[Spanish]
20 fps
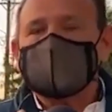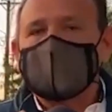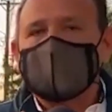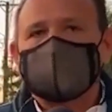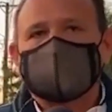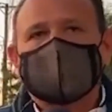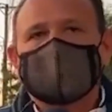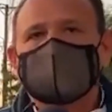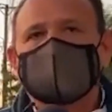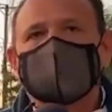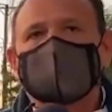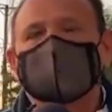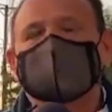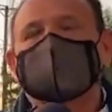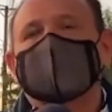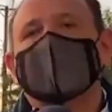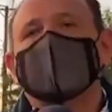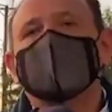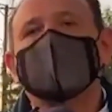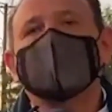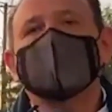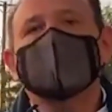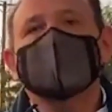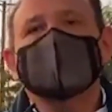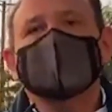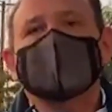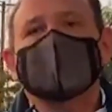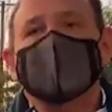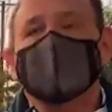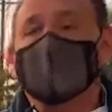siempre hemos estado
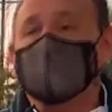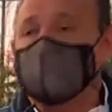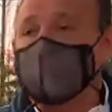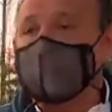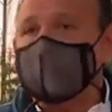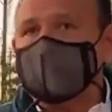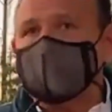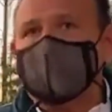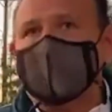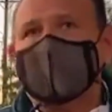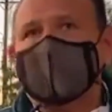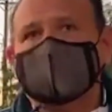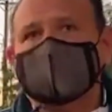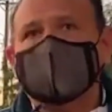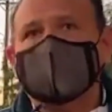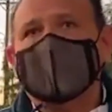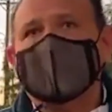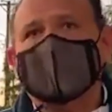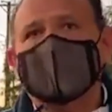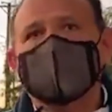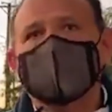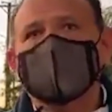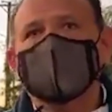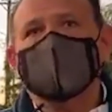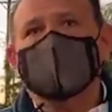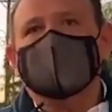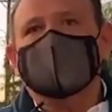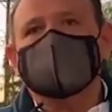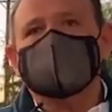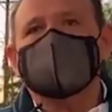abiertos al diálogo,
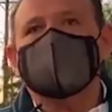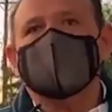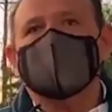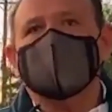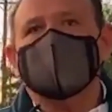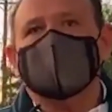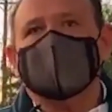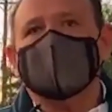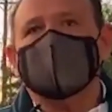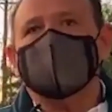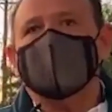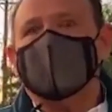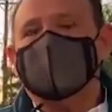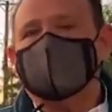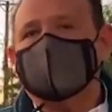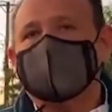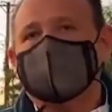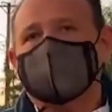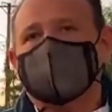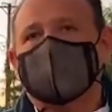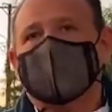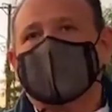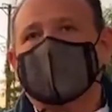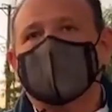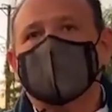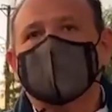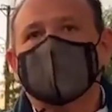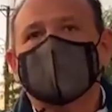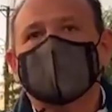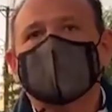eso es lo que hemos aperturado
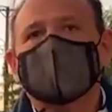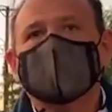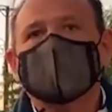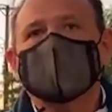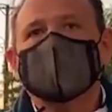hoy.